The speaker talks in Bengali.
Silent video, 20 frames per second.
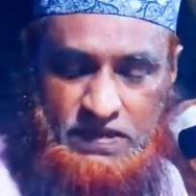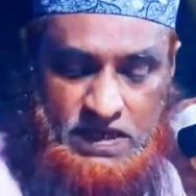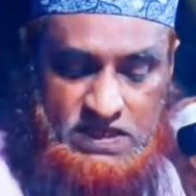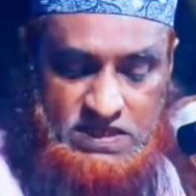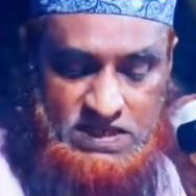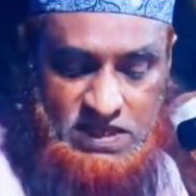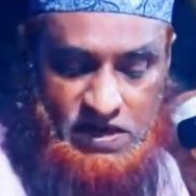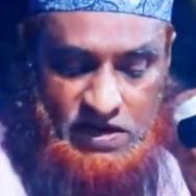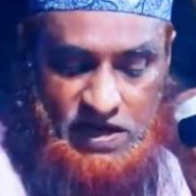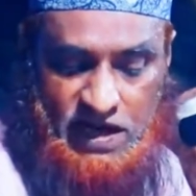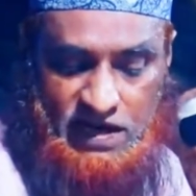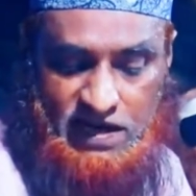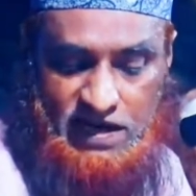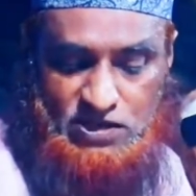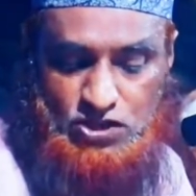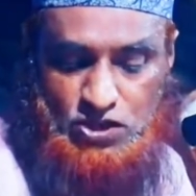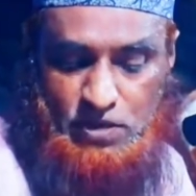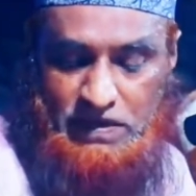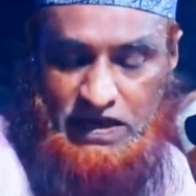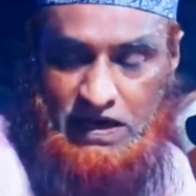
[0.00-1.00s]
ফেরেস তাকায়
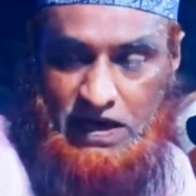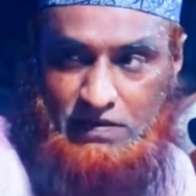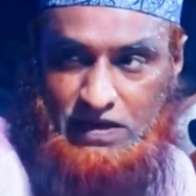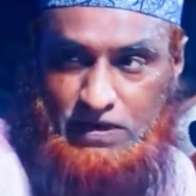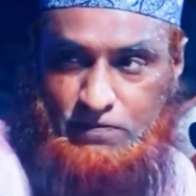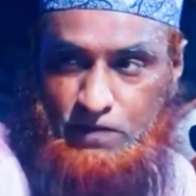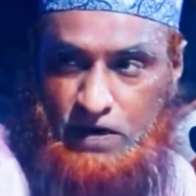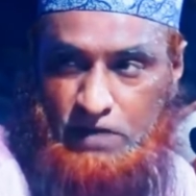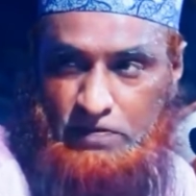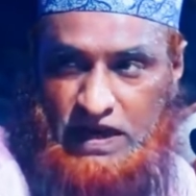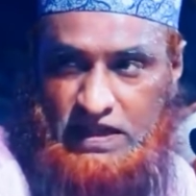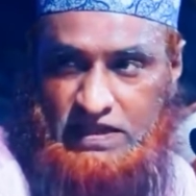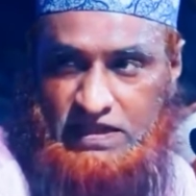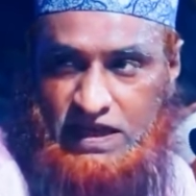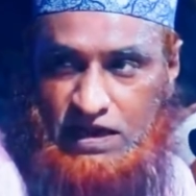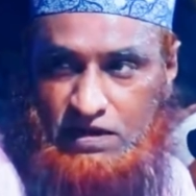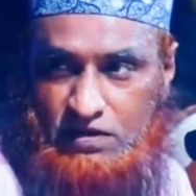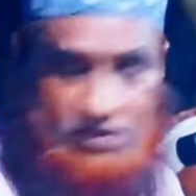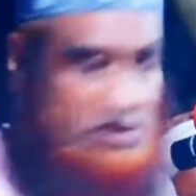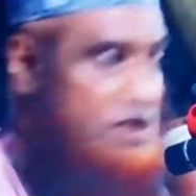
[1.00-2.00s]
আল্লাহ সবাই নামাজ পড়ে
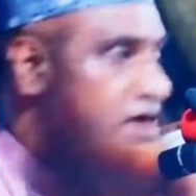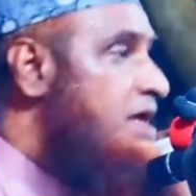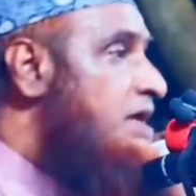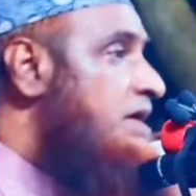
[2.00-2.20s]
বাড়িতে গেল